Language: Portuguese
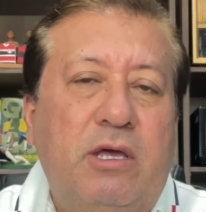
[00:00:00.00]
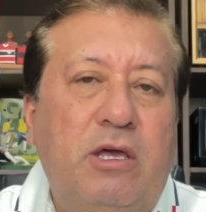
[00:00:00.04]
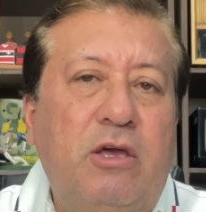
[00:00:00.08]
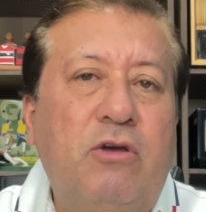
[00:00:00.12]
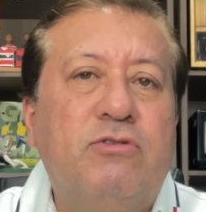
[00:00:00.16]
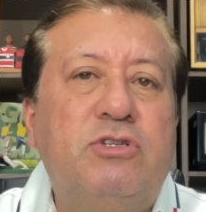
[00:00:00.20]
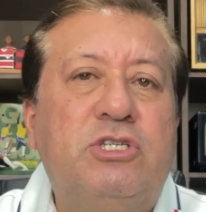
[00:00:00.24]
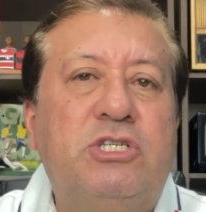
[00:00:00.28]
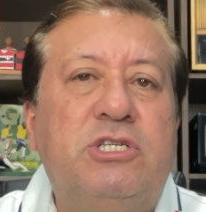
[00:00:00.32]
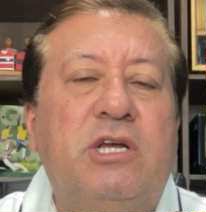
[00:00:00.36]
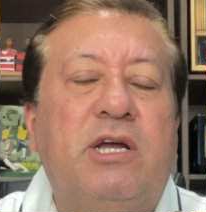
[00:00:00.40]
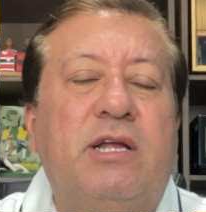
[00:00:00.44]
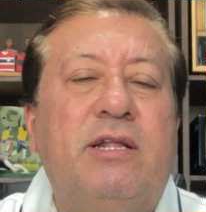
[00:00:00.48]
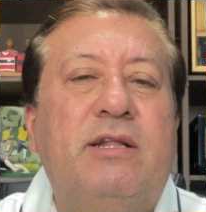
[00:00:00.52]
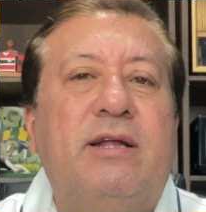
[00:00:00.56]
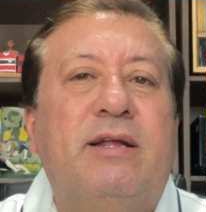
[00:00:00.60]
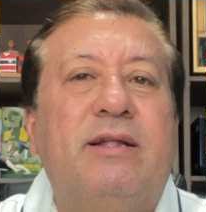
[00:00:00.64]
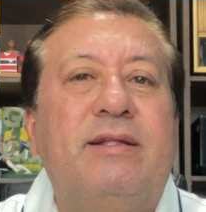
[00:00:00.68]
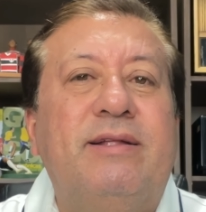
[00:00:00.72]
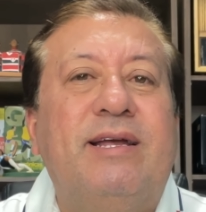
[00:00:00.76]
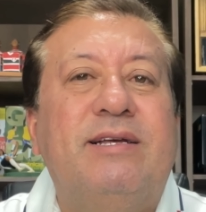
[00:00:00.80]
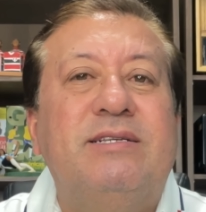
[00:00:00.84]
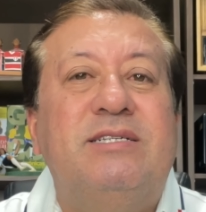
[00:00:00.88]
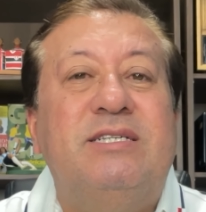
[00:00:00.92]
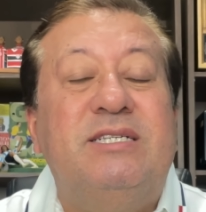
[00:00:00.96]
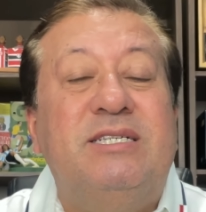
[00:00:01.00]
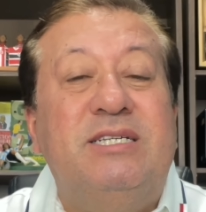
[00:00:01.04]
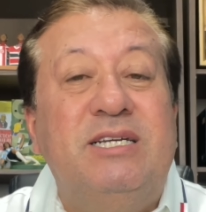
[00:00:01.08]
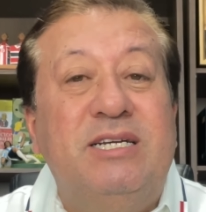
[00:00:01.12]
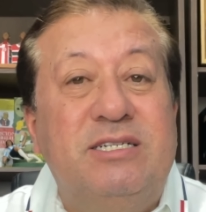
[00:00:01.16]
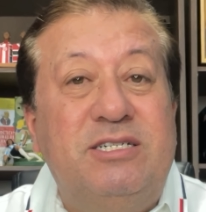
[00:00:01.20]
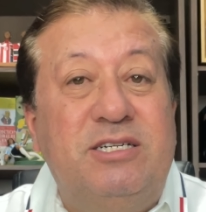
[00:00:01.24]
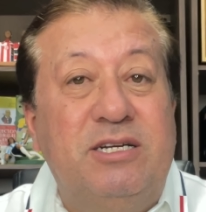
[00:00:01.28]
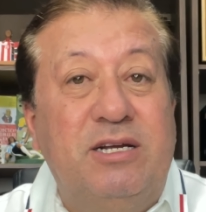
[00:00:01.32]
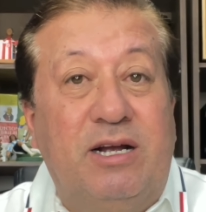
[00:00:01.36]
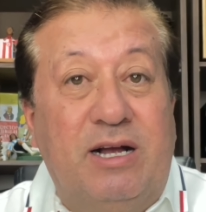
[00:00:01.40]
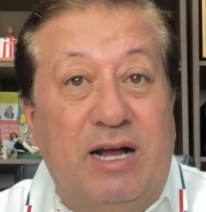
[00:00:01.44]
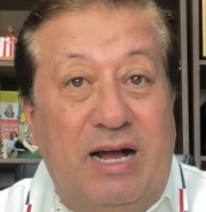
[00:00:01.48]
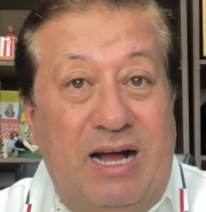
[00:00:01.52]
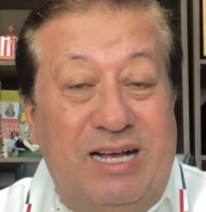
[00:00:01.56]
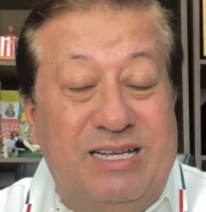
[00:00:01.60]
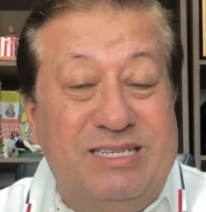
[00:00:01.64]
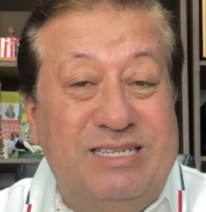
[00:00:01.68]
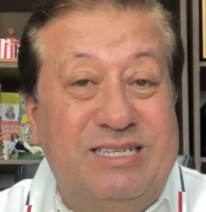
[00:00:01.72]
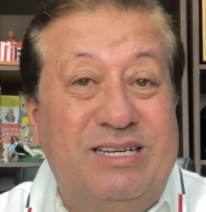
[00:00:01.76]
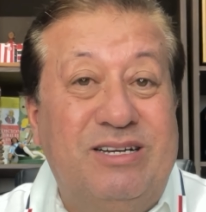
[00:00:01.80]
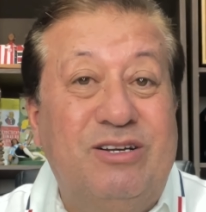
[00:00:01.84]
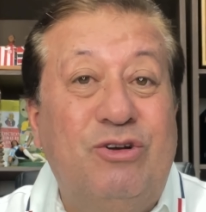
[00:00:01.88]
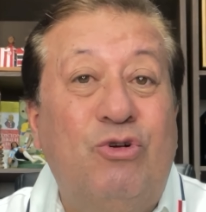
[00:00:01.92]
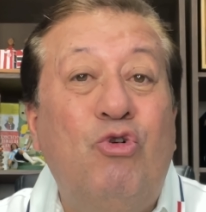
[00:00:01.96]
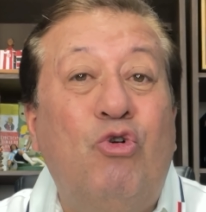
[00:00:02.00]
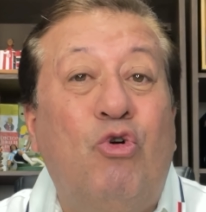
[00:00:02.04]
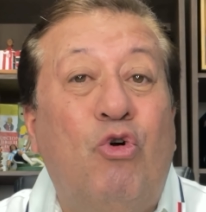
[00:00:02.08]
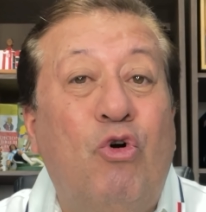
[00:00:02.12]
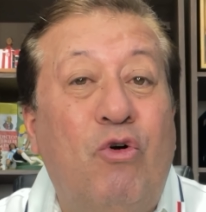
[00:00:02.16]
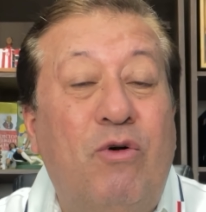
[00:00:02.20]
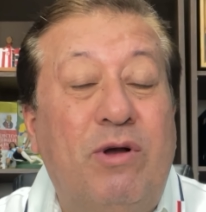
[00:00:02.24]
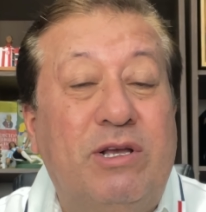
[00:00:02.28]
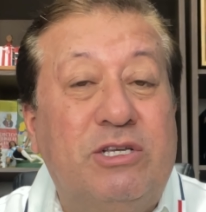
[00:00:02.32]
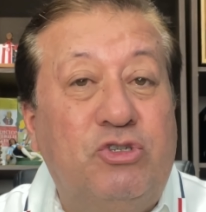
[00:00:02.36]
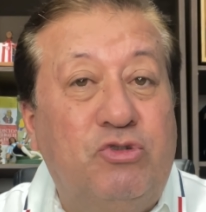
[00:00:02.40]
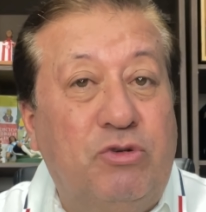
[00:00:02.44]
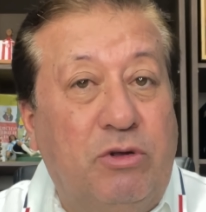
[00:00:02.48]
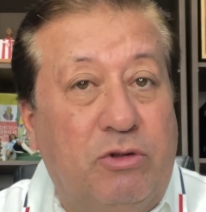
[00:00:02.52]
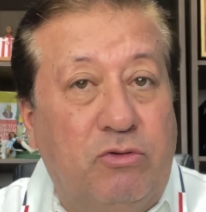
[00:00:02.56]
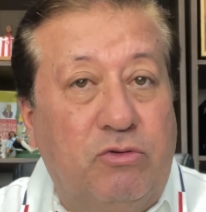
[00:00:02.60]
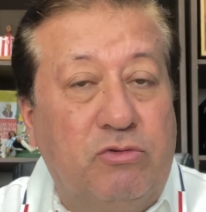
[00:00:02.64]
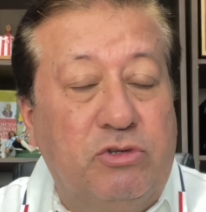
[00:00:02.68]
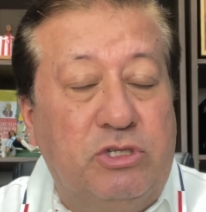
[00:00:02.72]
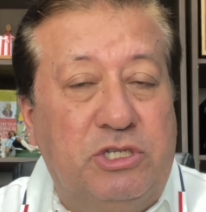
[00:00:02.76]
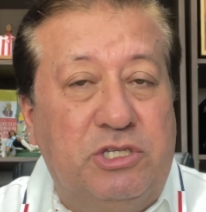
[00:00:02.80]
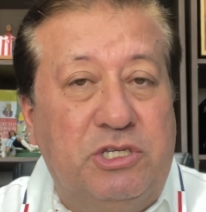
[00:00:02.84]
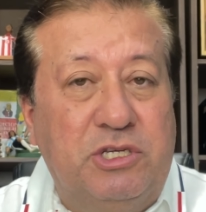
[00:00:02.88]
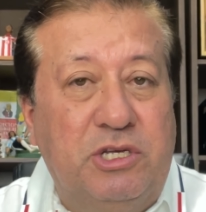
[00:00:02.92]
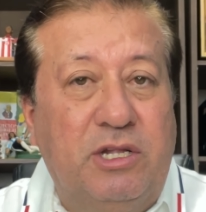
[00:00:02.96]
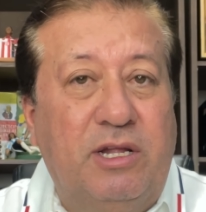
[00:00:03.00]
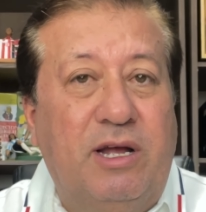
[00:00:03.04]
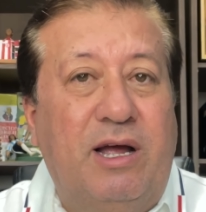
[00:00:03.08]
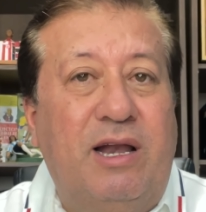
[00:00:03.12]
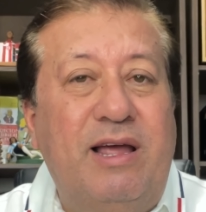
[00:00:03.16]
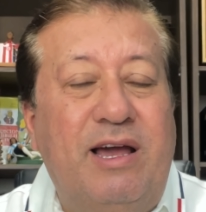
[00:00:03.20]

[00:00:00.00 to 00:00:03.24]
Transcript: E o Santa decide em casa com a sua torcida.